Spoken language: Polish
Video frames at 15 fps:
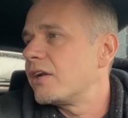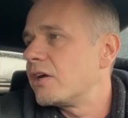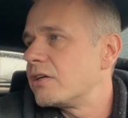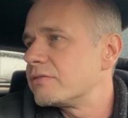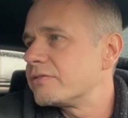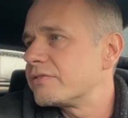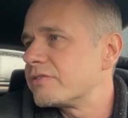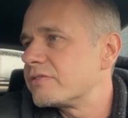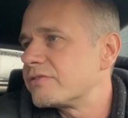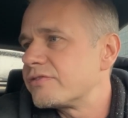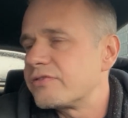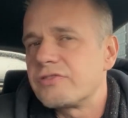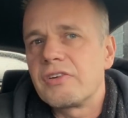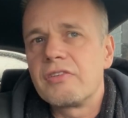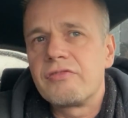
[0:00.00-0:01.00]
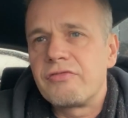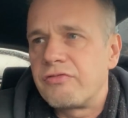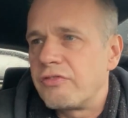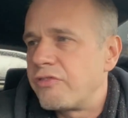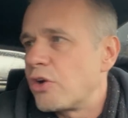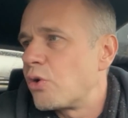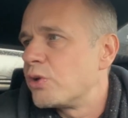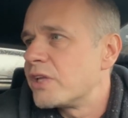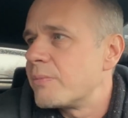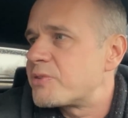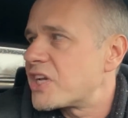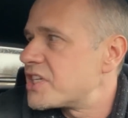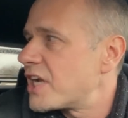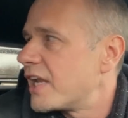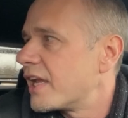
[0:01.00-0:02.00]
no, w, w, ogólnym
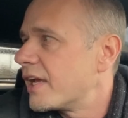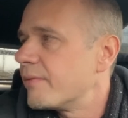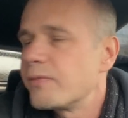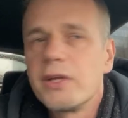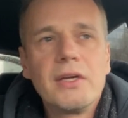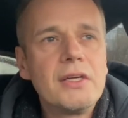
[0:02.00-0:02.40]
przedziale.